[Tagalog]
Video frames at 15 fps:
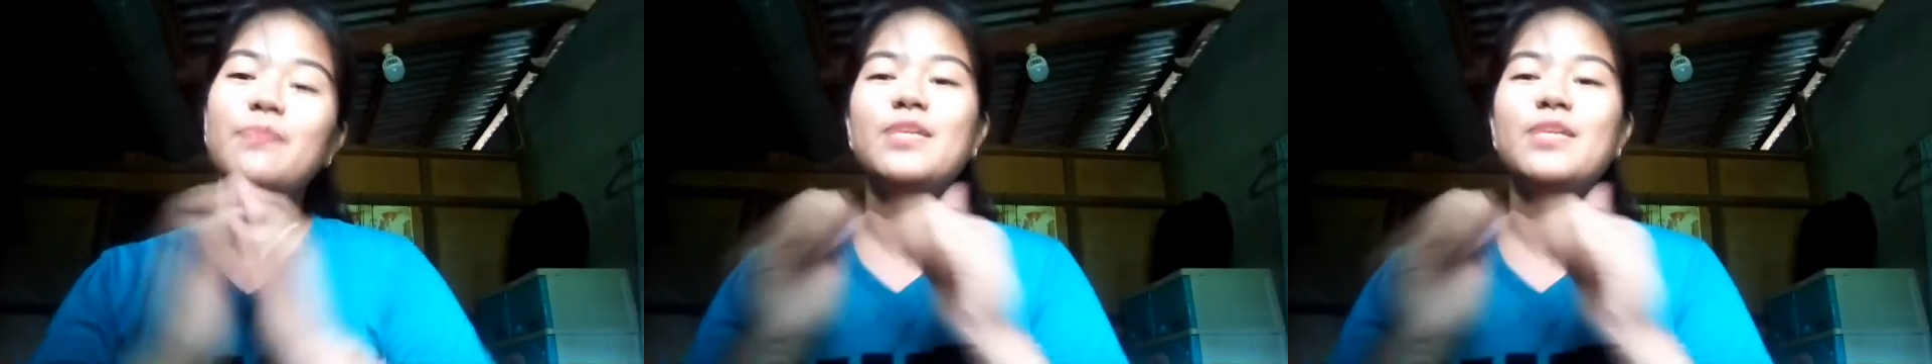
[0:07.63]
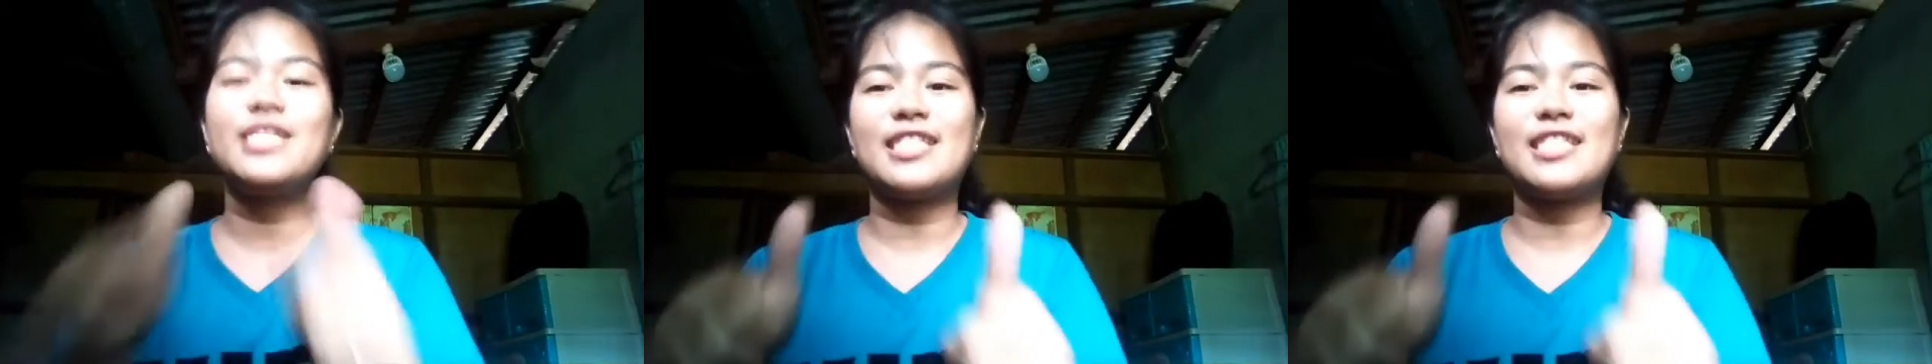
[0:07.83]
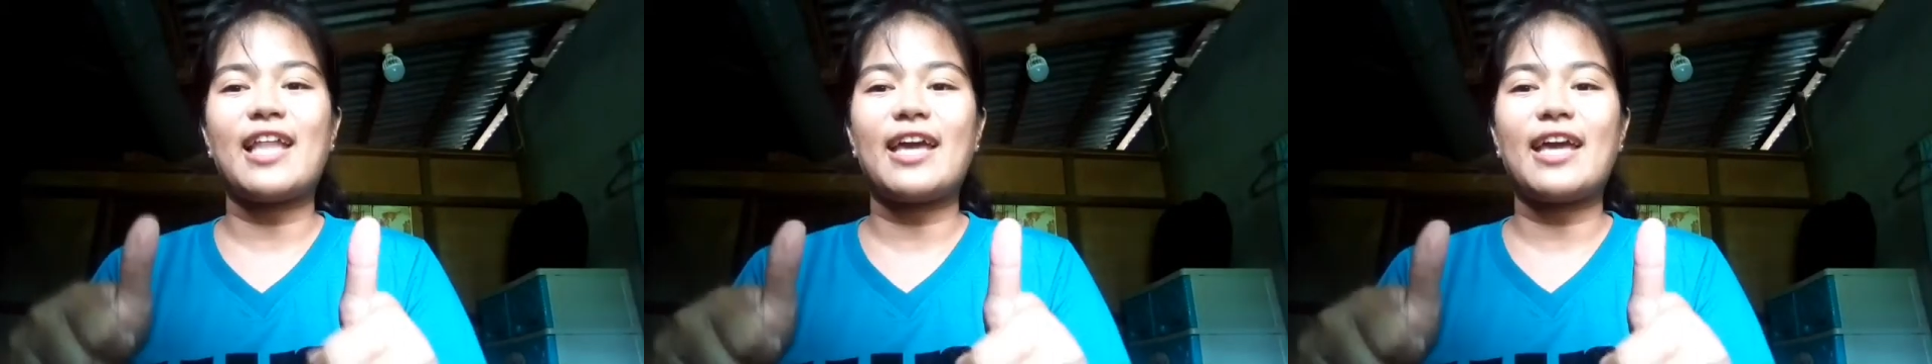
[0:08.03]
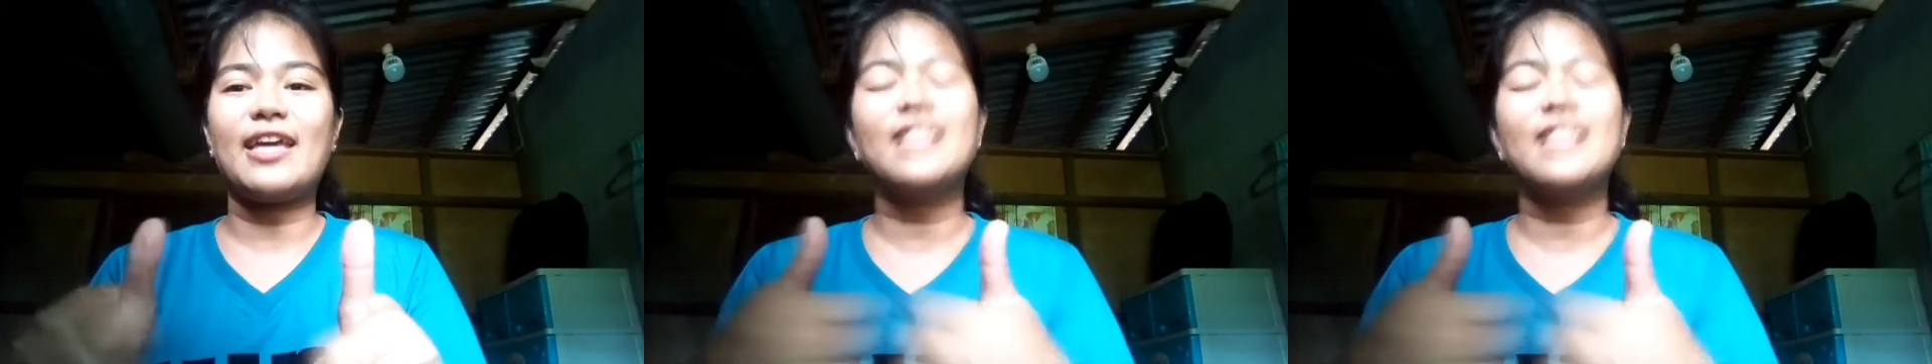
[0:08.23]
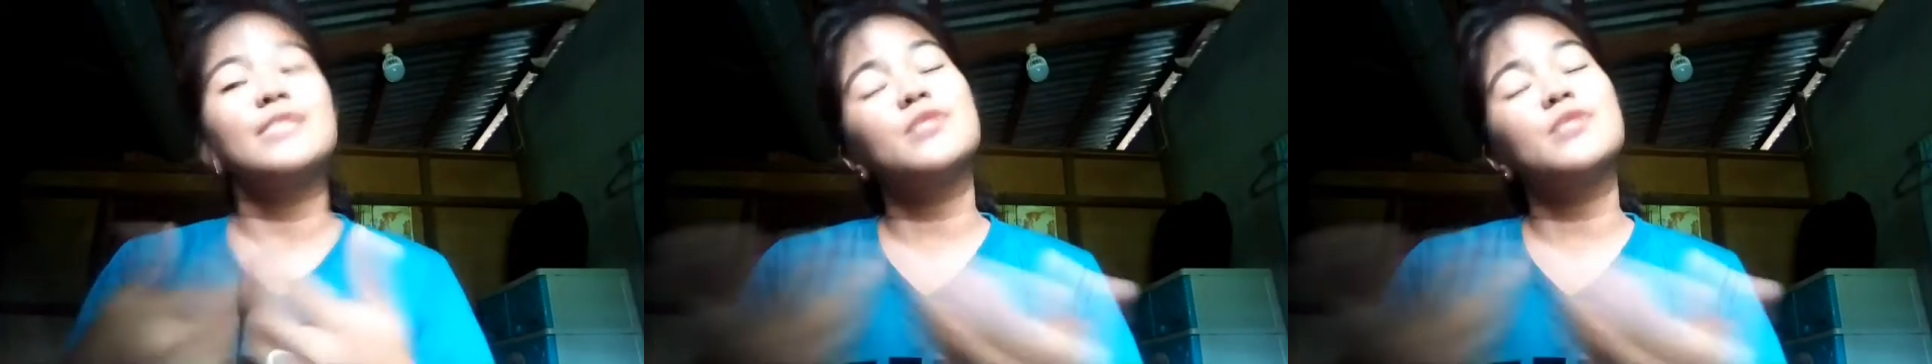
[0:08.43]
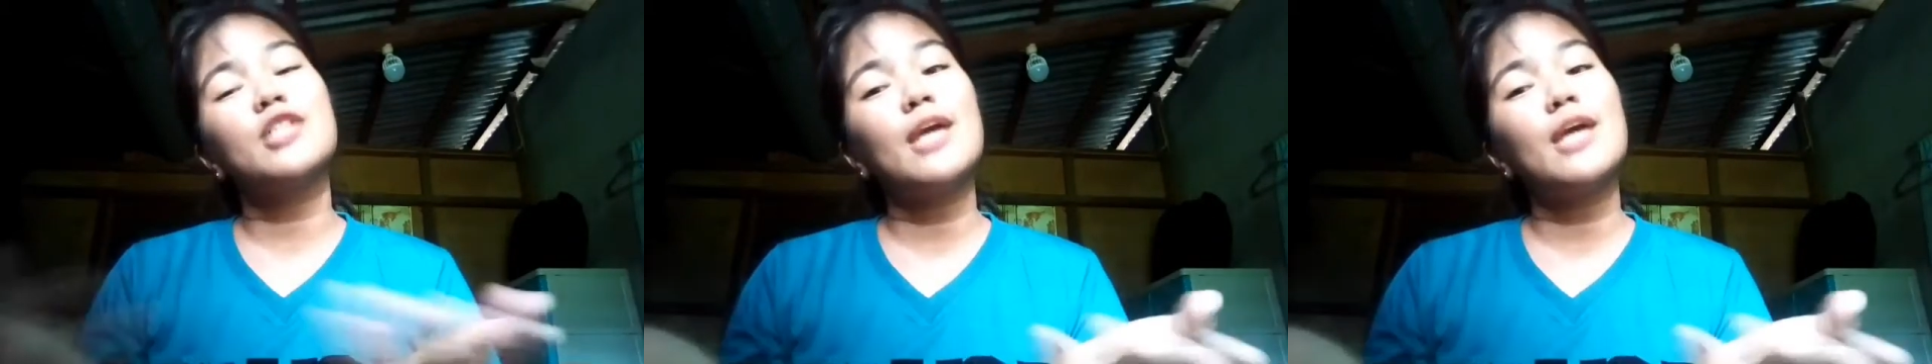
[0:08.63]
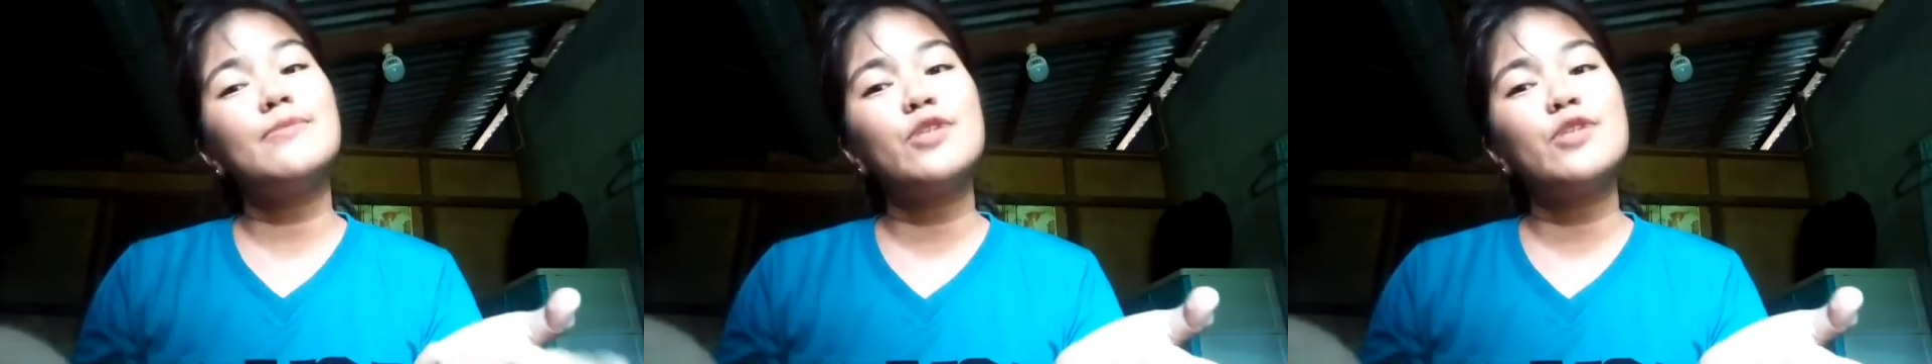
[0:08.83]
please like and subscribe.